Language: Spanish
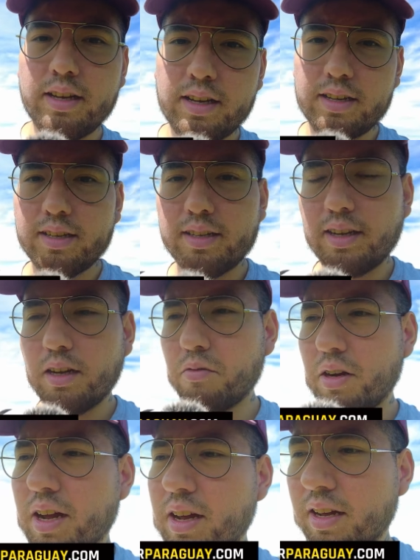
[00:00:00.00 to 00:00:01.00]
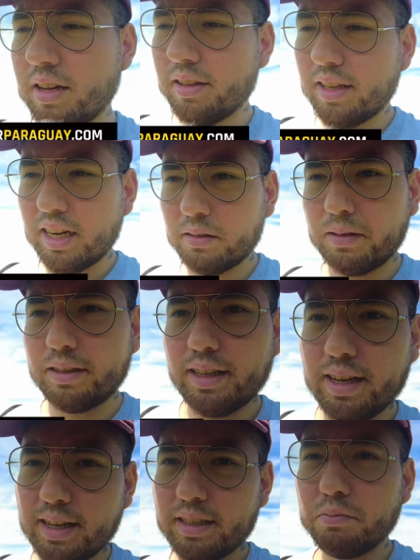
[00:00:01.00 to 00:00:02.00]
Esa sería una de las
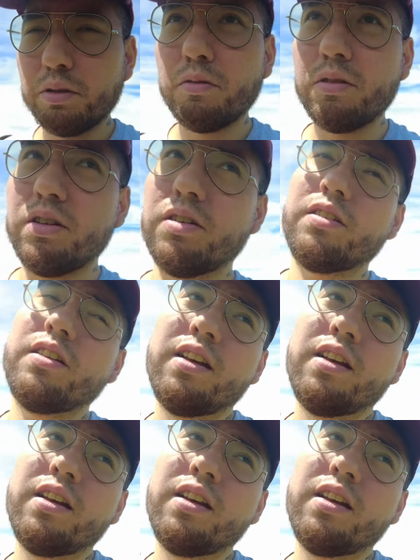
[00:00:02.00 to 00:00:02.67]
ventajas, pero bueno,